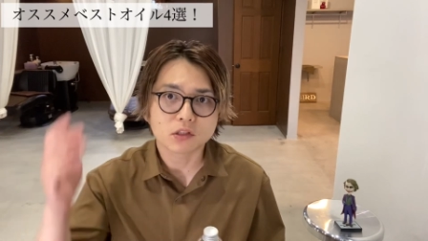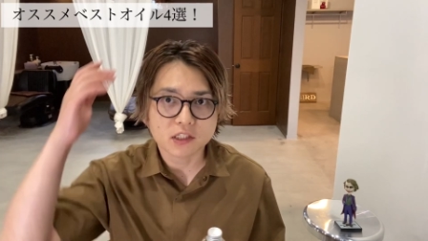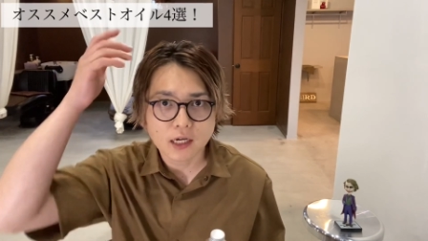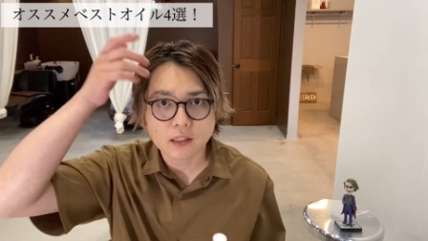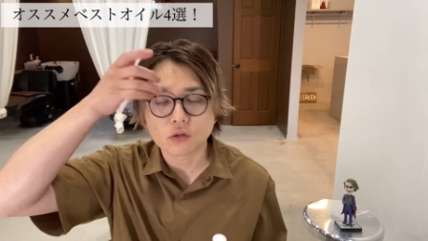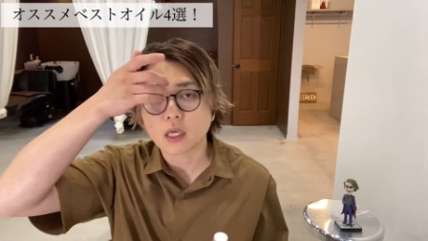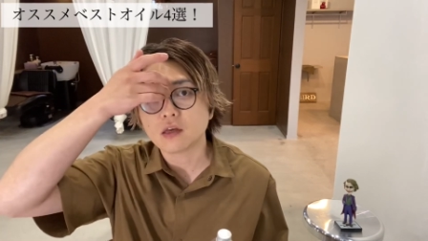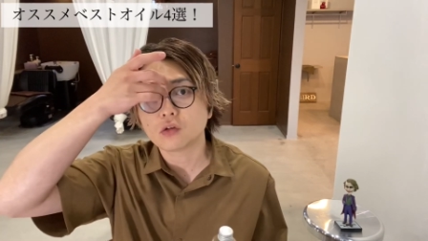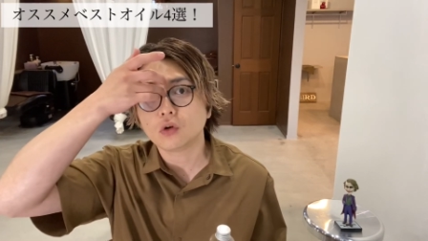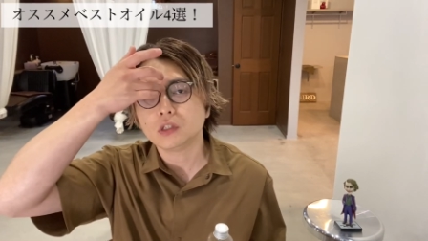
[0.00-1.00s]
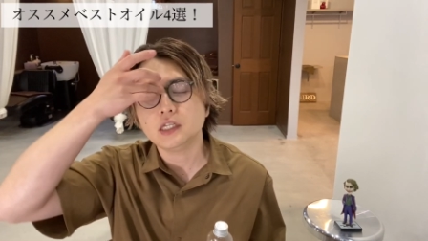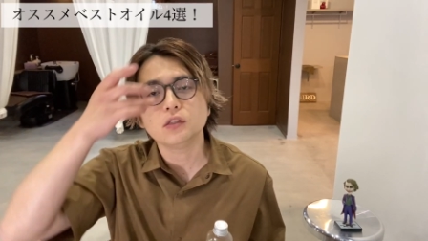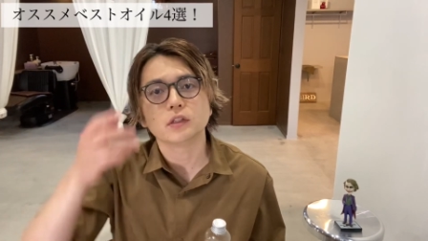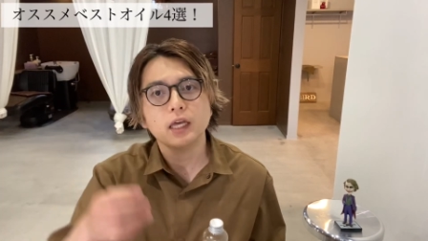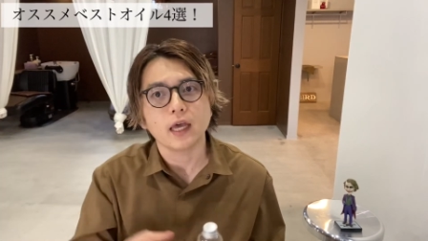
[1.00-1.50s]
地肌の健康にいい
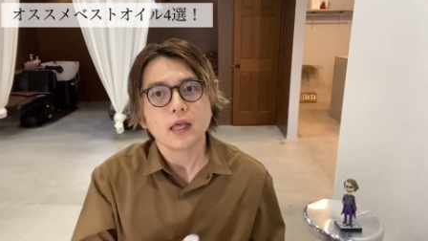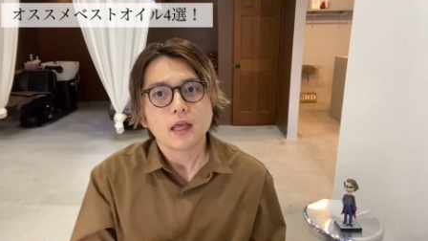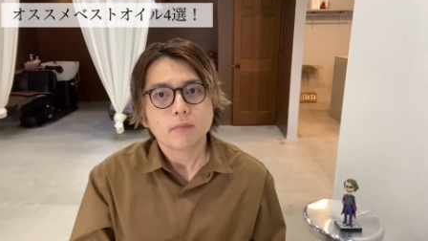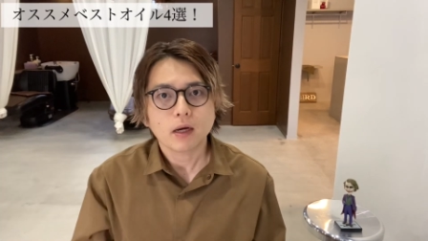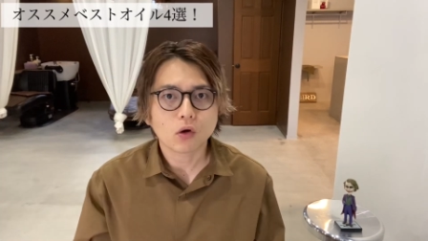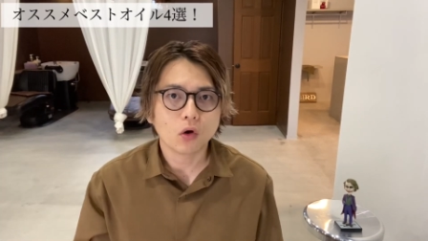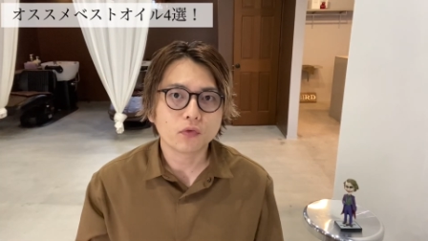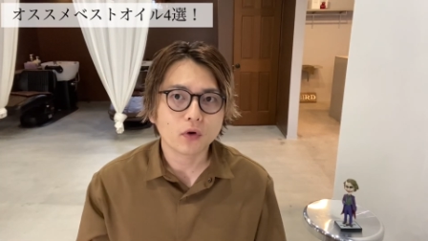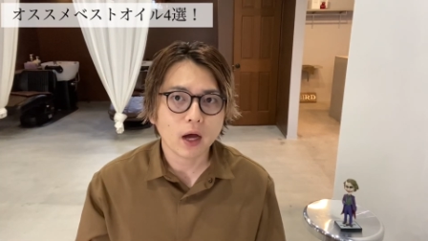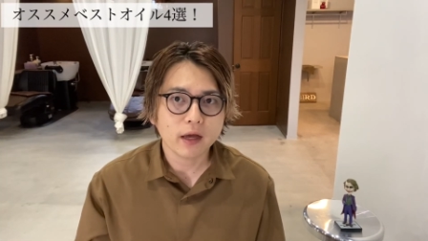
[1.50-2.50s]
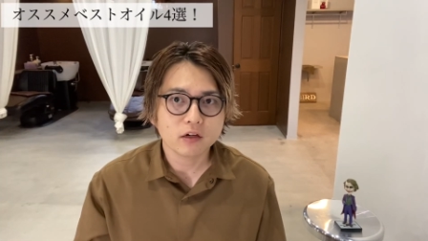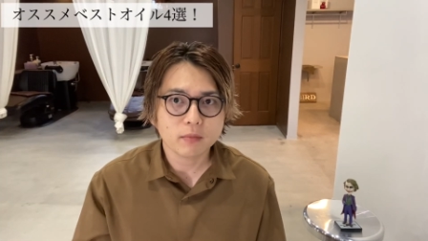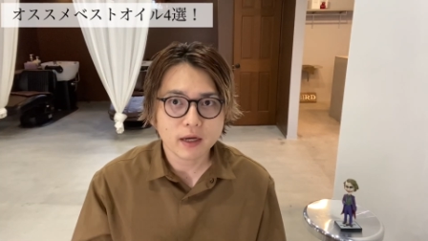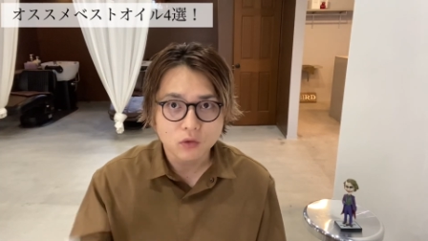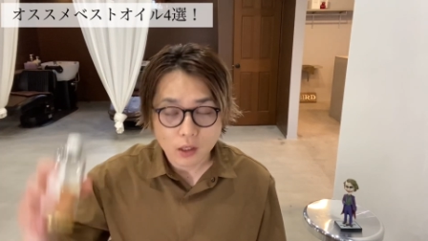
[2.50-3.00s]
ので、お風呂入る
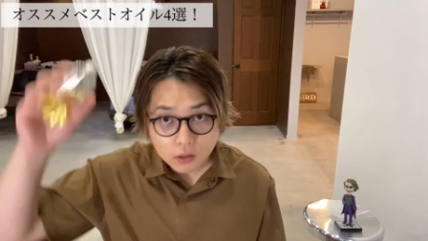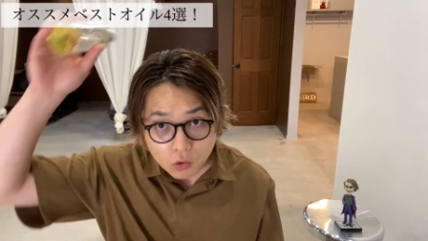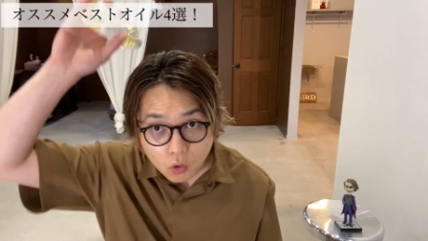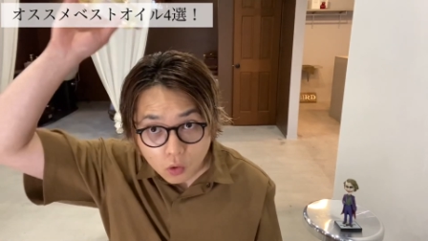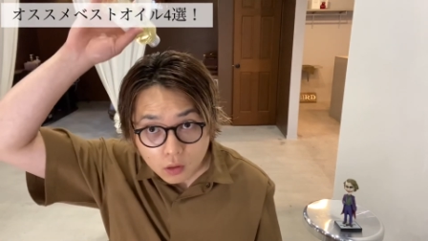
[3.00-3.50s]
前とかに頭